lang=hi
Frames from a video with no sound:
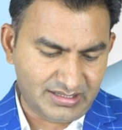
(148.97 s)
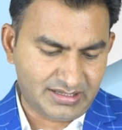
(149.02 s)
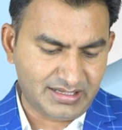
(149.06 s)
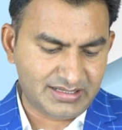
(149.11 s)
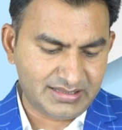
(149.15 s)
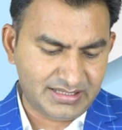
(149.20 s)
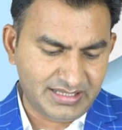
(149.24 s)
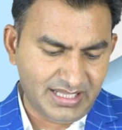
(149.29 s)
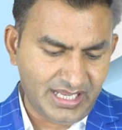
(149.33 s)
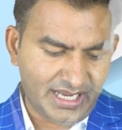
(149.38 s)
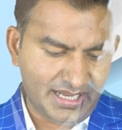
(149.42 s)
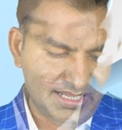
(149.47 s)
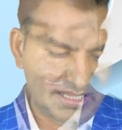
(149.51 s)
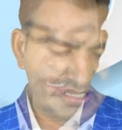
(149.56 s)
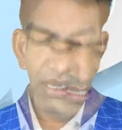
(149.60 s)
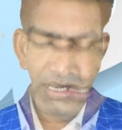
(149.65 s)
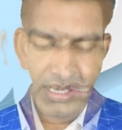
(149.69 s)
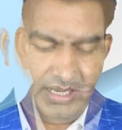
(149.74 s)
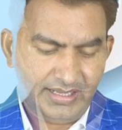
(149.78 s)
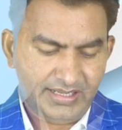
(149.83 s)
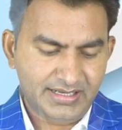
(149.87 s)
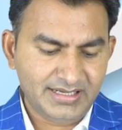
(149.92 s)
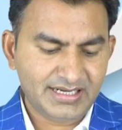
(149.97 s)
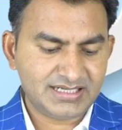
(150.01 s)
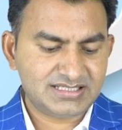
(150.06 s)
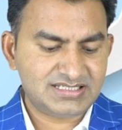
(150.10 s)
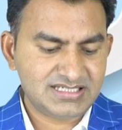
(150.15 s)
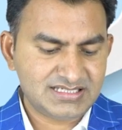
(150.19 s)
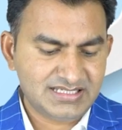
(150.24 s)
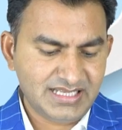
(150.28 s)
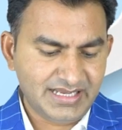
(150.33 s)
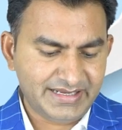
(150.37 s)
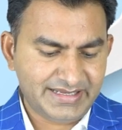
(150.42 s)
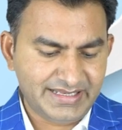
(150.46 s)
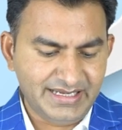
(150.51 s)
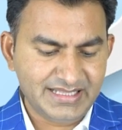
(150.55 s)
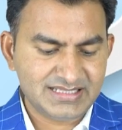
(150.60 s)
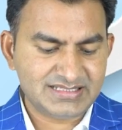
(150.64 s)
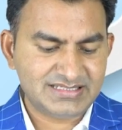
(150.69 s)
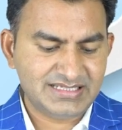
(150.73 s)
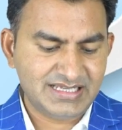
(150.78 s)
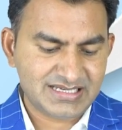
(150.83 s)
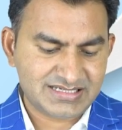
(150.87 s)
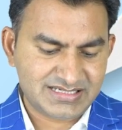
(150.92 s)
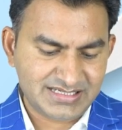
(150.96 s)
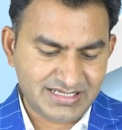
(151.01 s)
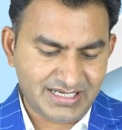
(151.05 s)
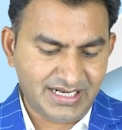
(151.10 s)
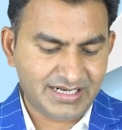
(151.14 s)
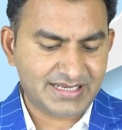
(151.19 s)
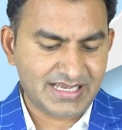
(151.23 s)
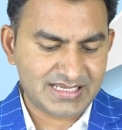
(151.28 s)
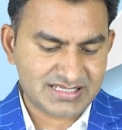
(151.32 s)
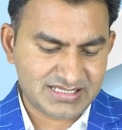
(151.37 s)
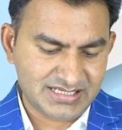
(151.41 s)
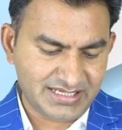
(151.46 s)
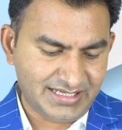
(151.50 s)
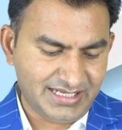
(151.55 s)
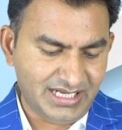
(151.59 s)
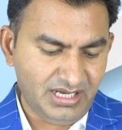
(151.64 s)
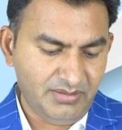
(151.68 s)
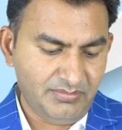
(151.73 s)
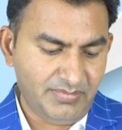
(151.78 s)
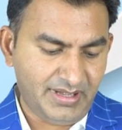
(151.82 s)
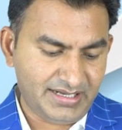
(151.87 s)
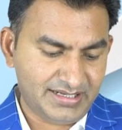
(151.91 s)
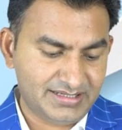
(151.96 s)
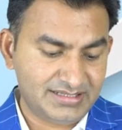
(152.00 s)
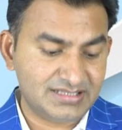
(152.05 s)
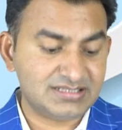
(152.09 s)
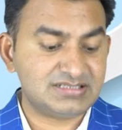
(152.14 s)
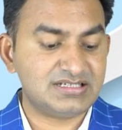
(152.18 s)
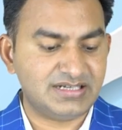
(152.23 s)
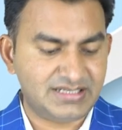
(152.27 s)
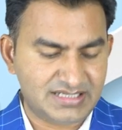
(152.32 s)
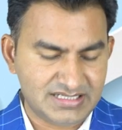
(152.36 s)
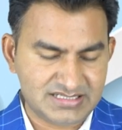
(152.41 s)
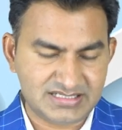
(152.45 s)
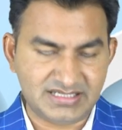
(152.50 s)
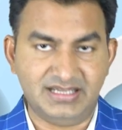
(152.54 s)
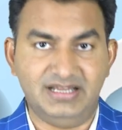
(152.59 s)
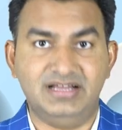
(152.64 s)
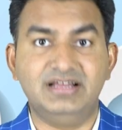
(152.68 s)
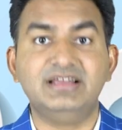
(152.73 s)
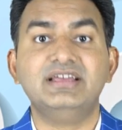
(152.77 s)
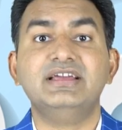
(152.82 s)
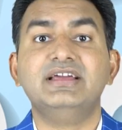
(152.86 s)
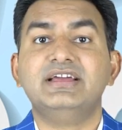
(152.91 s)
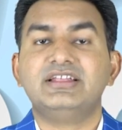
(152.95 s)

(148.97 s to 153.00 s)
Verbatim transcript: कर दिया है अलग अलग चीज़ें के लिए जीएसटी का कैसे करें मार्गदर्शन कीजिए